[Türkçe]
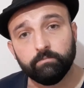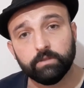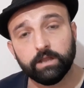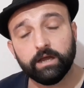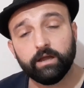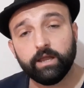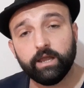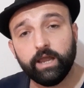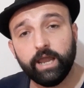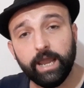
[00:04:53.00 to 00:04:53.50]

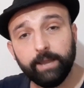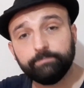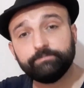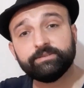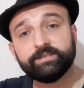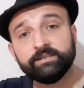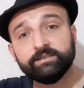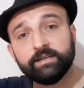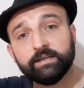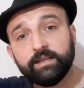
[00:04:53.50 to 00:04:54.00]
Lan
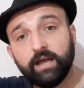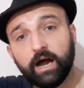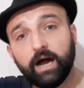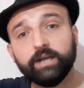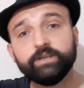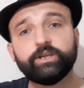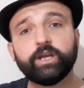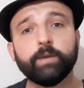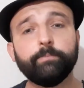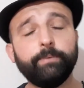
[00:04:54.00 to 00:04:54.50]
hepsinde de
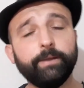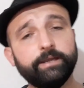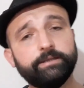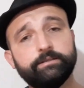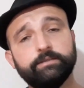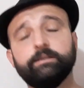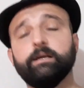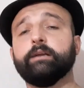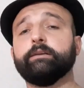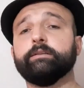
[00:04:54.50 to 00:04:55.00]
AKP
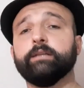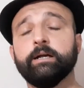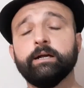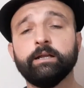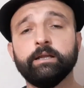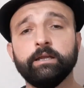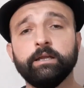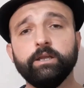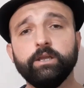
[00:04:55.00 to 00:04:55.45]
iktidarda.